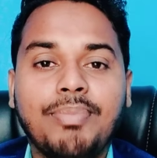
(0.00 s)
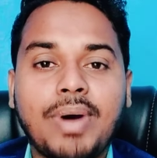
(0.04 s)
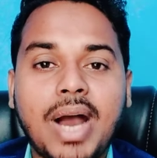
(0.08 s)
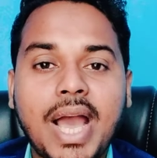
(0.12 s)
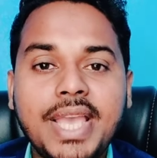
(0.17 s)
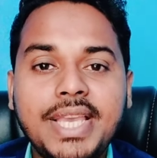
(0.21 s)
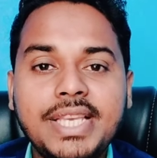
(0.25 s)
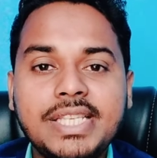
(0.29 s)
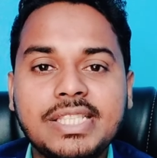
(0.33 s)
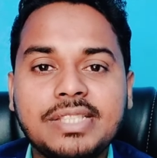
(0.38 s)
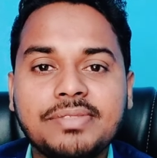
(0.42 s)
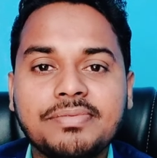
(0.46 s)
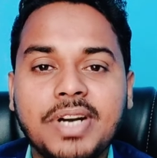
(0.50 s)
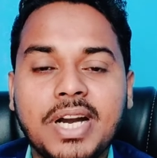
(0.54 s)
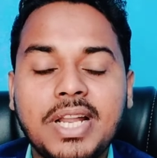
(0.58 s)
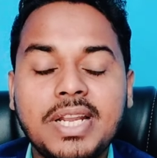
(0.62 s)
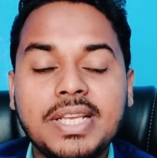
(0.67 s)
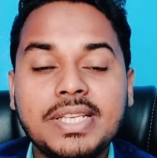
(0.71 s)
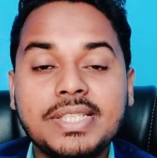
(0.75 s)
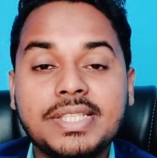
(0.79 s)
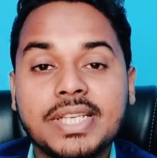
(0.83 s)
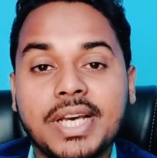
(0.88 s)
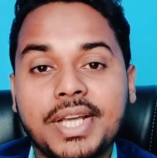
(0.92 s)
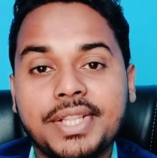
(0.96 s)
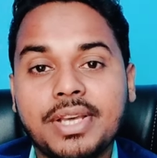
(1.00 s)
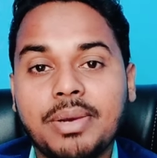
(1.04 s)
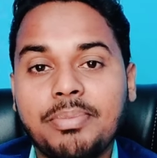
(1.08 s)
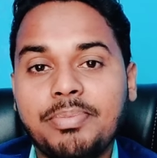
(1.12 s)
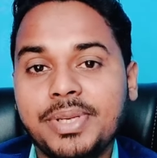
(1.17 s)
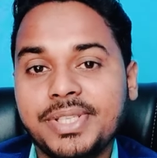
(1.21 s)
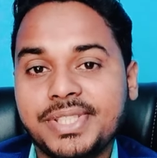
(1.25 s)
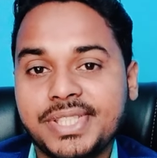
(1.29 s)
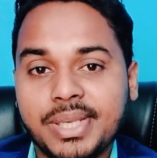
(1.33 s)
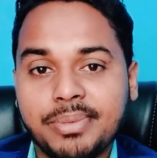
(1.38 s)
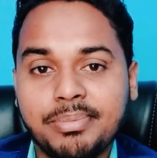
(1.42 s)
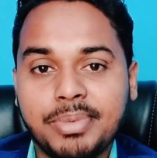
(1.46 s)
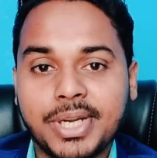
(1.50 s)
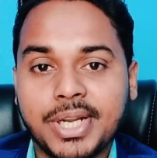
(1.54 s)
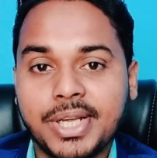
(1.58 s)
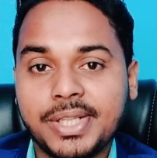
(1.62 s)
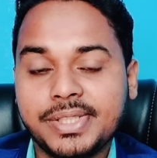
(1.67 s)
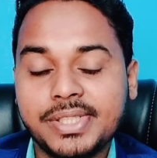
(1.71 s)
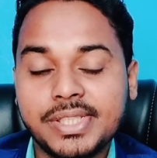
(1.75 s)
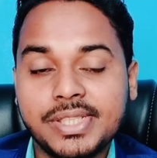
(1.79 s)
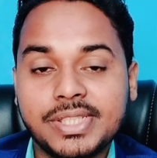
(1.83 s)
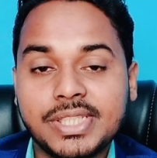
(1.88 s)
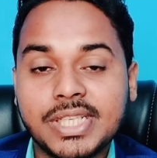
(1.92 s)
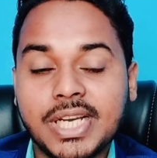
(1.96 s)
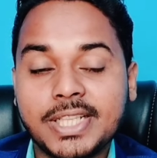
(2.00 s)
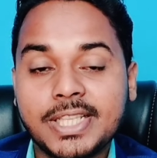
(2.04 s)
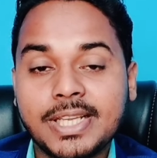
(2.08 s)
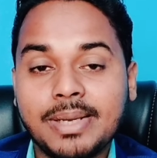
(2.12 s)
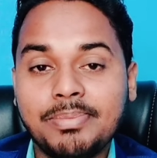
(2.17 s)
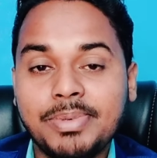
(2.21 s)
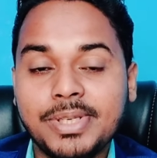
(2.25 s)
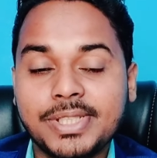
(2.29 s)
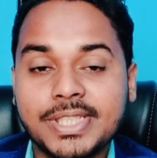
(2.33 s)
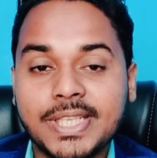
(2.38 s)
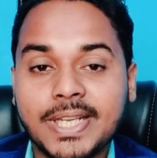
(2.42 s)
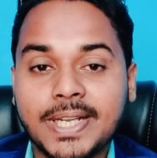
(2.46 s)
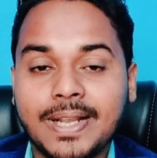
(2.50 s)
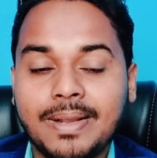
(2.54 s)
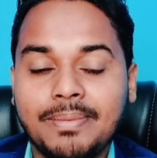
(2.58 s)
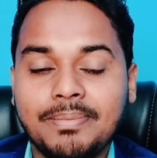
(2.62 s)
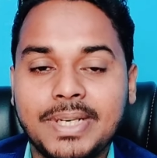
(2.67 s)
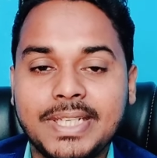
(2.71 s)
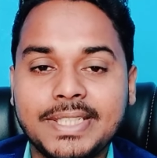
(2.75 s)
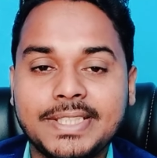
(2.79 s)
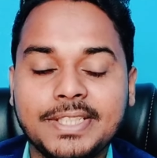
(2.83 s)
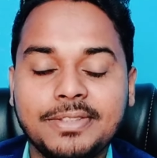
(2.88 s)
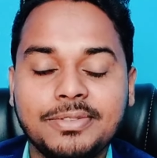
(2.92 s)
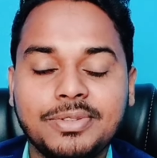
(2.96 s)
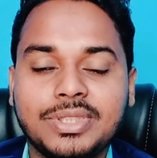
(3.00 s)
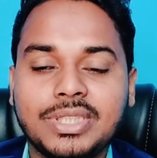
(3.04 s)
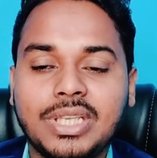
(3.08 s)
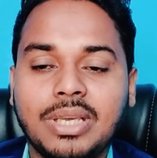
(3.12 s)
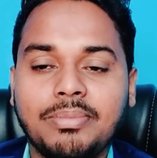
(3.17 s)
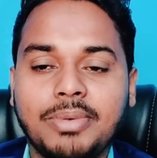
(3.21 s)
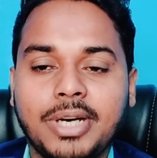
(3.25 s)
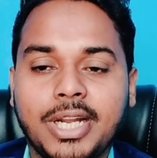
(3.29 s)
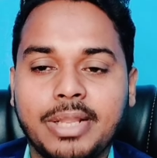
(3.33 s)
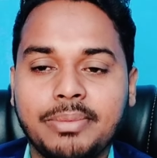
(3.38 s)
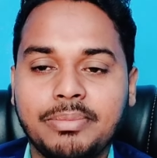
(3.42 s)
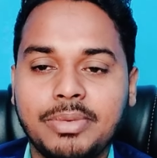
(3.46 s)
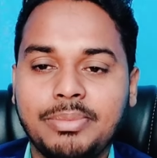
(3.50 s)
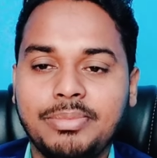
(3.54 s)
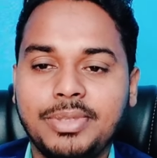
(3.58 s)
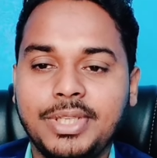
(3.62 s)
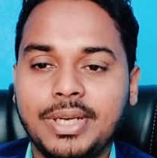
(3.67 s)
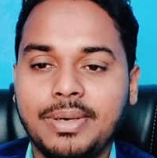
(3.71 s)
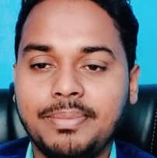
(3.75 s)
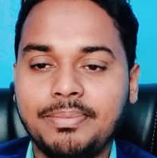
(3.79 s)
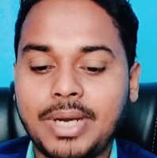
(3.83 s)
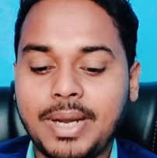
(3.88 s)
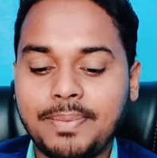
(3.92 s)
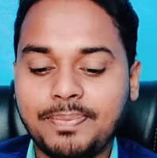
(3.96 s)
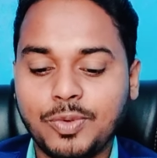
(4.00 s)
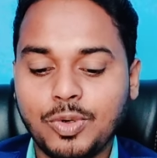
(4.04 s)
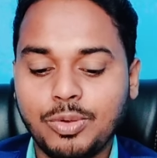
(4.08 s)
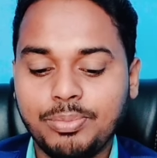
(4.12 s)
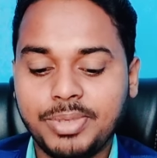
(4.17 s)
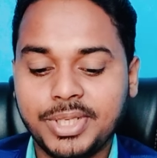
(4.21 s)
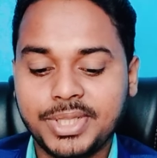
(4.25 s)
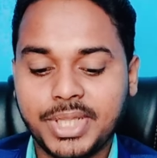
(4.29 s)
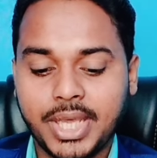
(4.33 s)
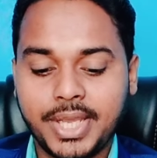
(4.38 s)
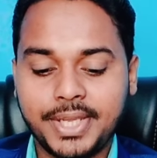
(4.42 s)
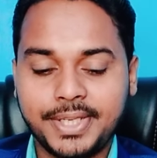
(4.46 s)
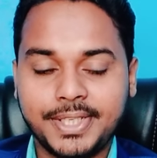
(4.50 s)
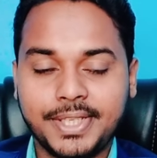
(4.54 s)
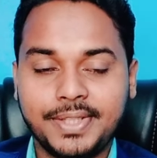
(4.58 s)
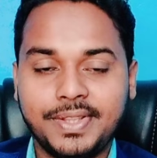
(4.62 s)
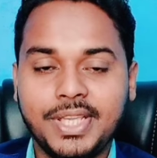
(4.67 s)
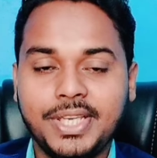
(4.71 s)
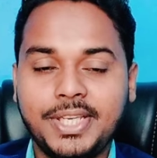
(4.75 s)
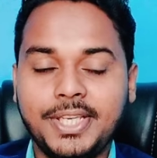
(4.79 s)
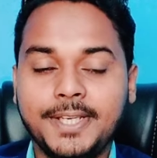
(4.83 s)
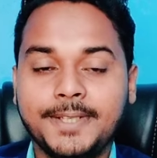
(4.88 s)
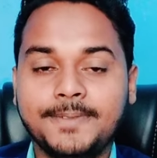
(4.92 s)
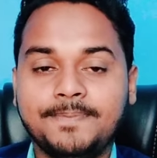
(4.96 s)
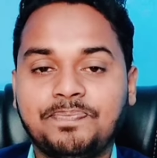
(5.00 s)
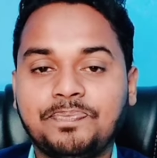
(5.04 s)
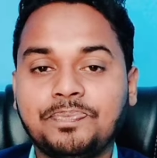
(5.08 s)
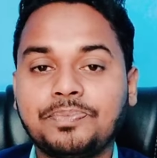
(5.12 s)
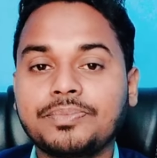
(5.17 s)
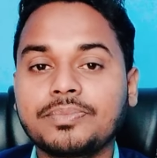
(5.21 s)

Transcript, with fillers: बाइक्स वाले ज़्यादा पैसे बनाते हैं ज़्यादा पैसा कमाते हैं उसके बारे में भी हम आपको बताएंगे देखिए